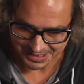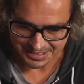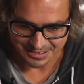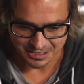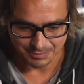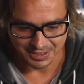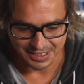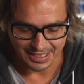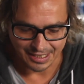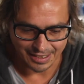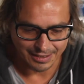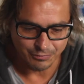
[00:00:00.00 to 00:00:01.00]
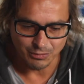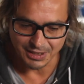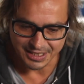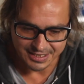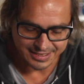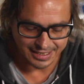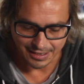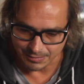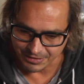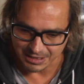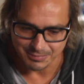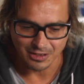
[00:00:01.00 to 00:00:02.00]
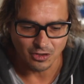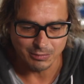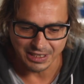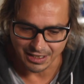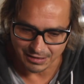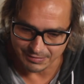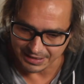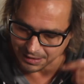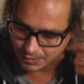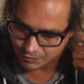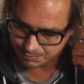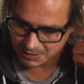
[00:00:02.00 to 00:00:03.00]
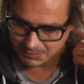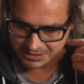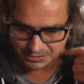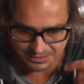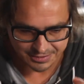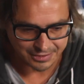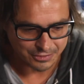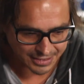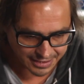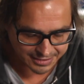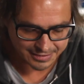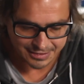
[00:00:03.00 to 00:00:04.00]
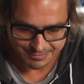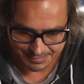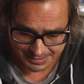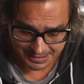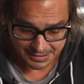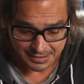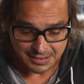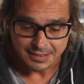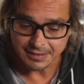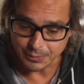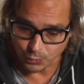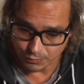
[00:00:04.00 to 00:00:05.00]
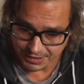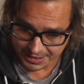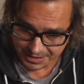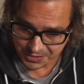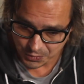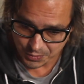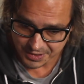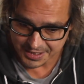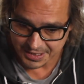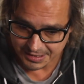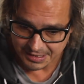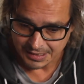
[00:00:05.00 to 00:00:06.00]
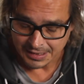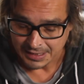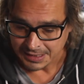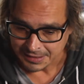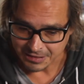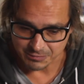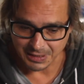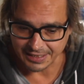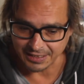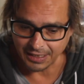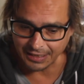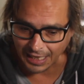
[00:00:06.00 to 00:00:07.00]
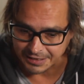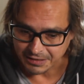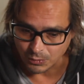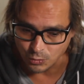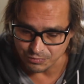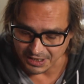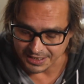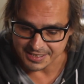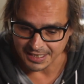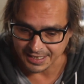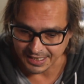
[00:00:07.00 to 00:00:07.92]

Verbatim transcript: Das heißt, dass ja. man, egal wo man ist, egal in welchem Raum, egal welcher Aufbau, man sollte darauf achten, dass wenn man die Overheads hochzieht, dass man eigentlich anhand der Overheads